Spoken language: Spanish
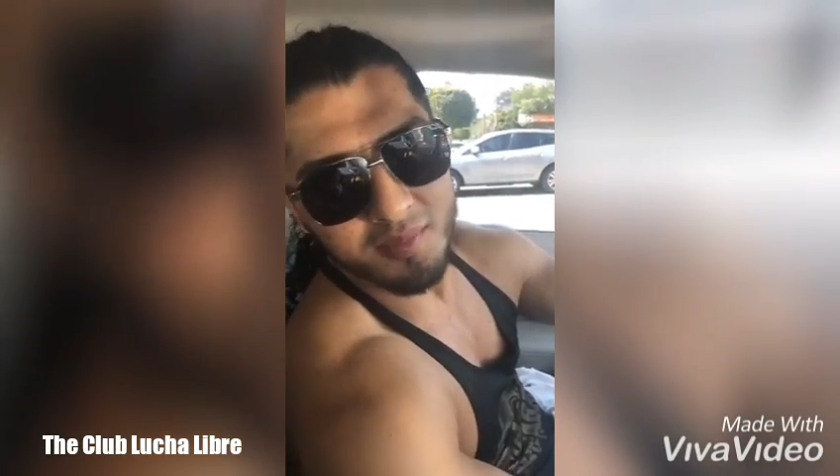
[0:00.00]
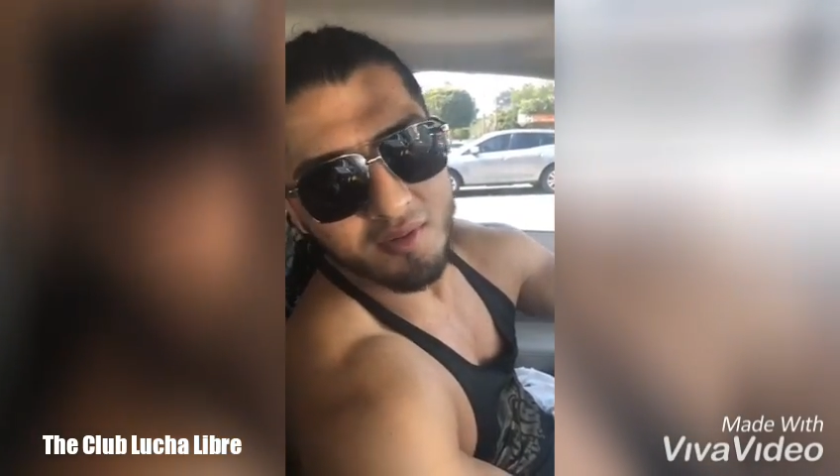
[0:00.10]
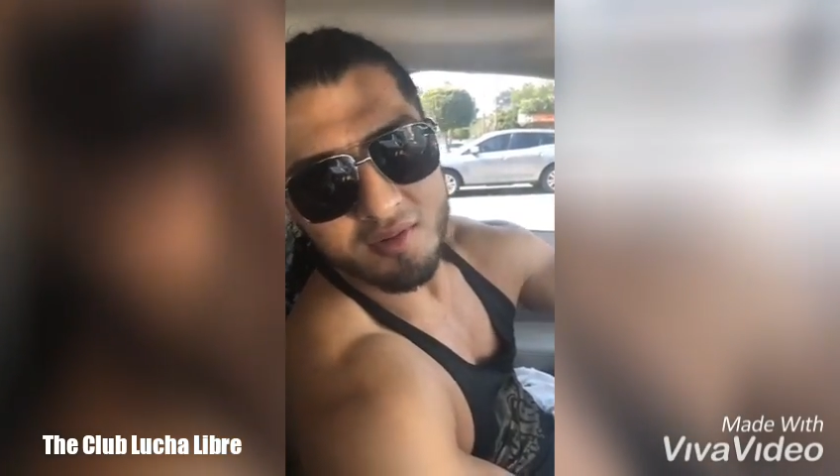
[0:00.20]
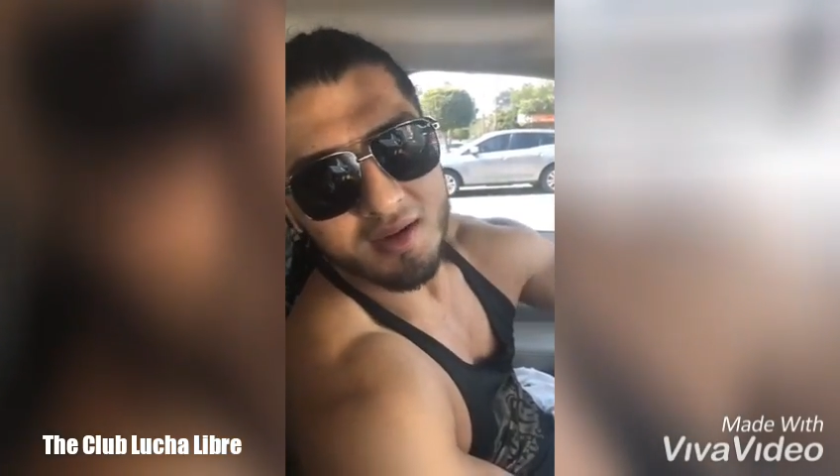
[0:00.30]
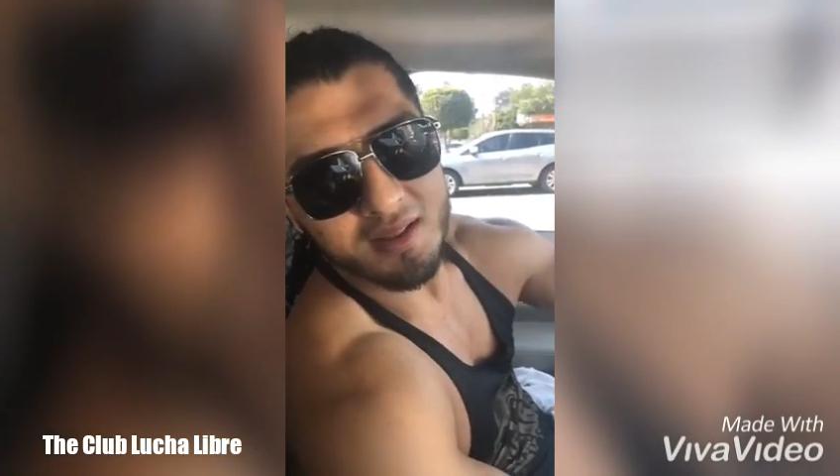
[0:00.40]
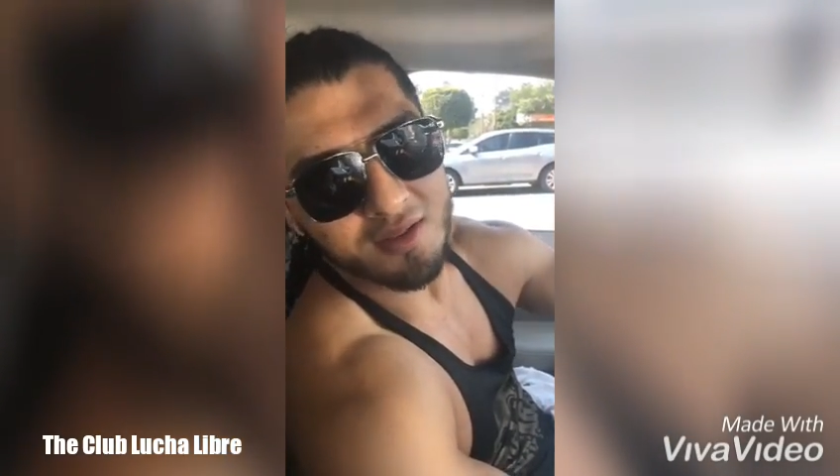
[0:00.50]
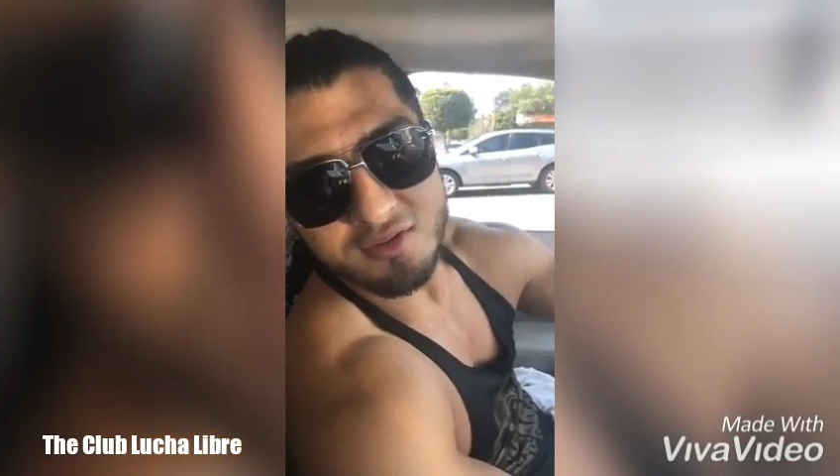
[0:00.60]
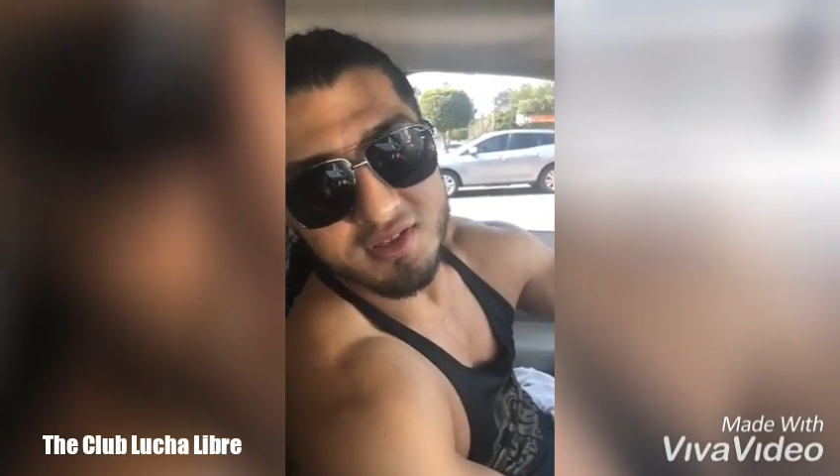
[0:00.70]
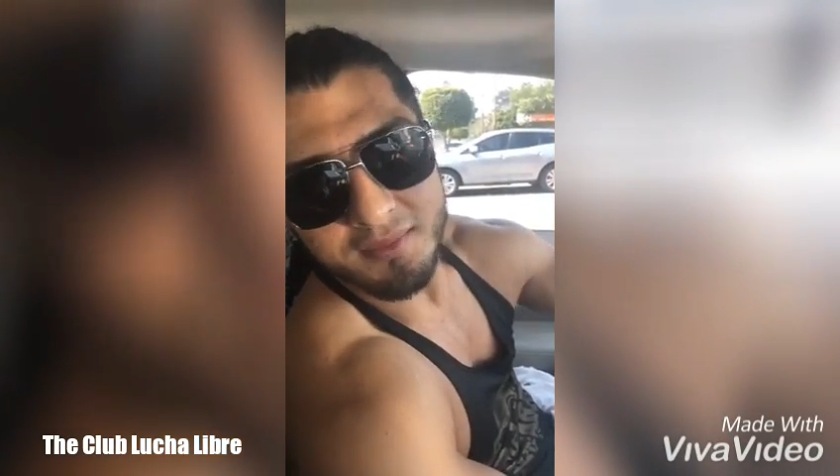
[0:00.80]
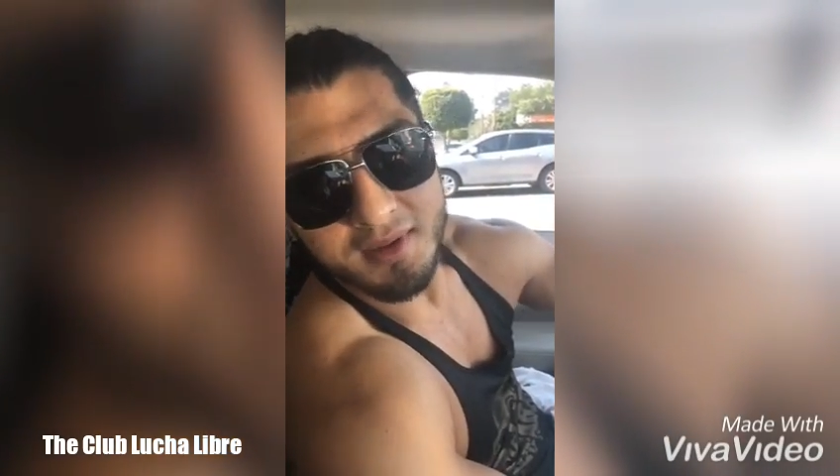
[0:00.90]
pero en realidad
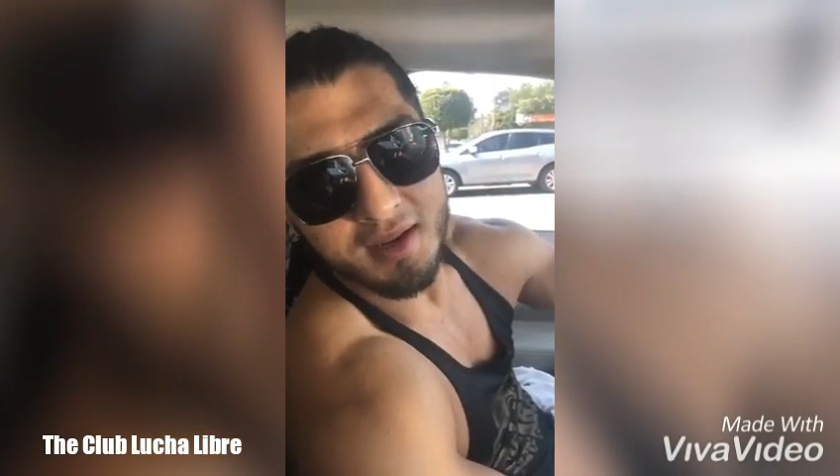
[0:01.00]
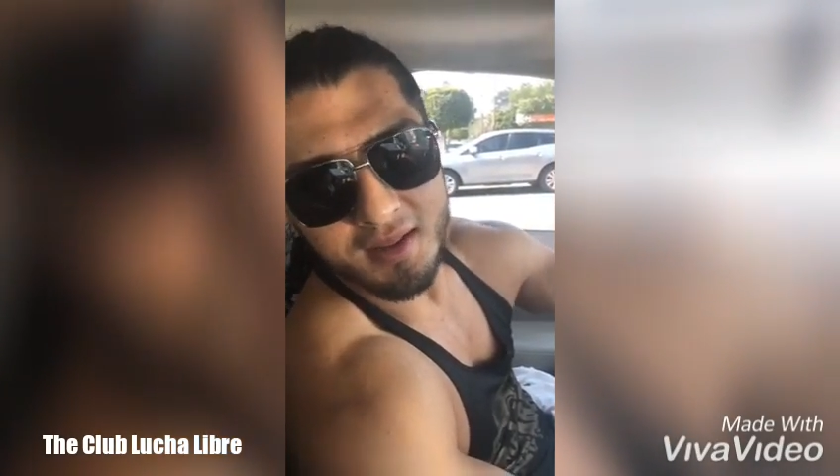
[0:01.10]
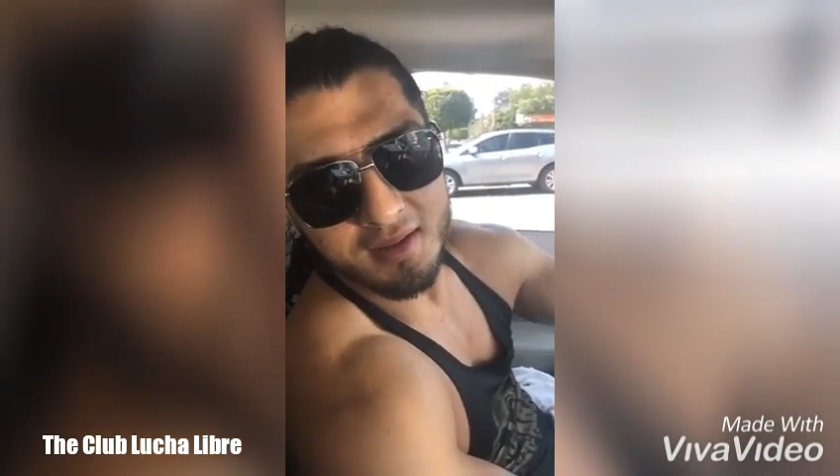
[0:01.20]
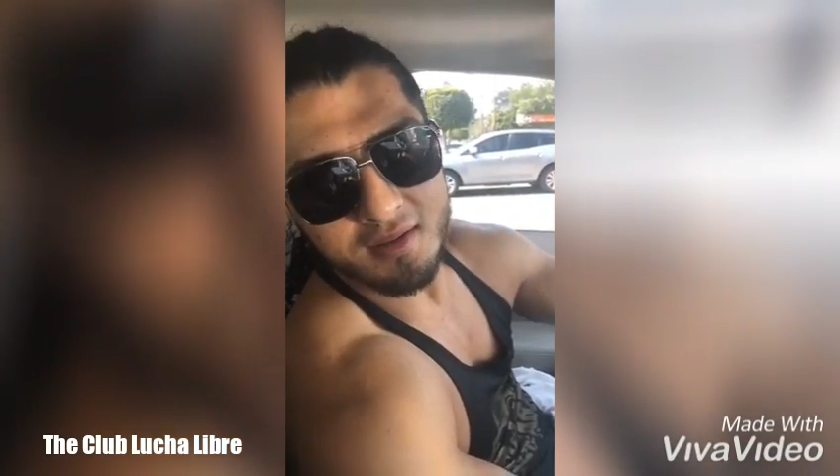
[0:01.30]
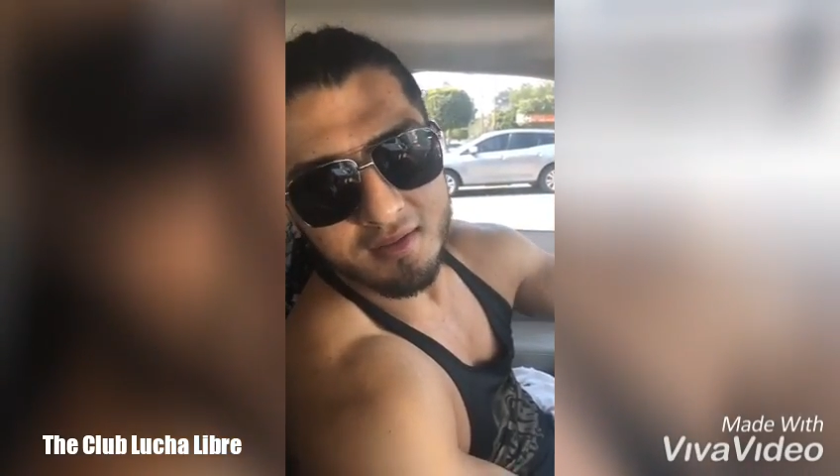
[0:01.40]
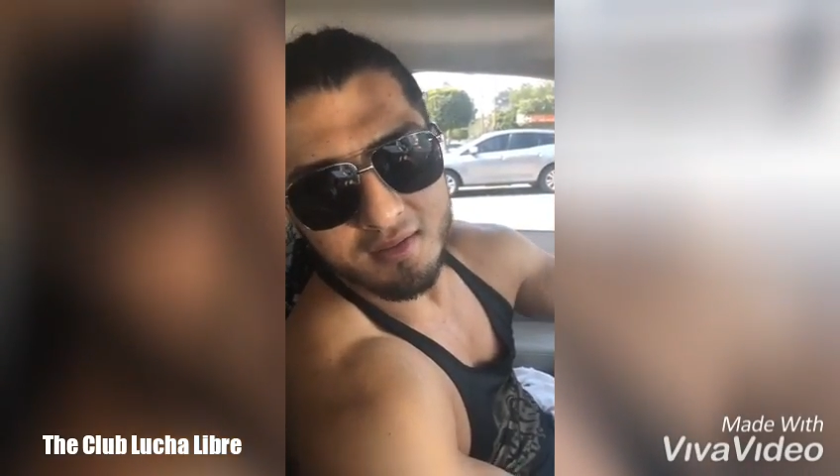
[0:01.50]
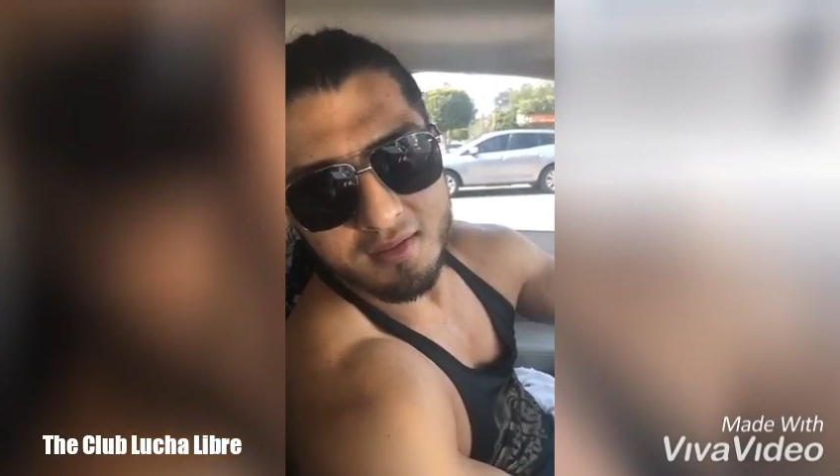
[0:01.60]
no saben nada.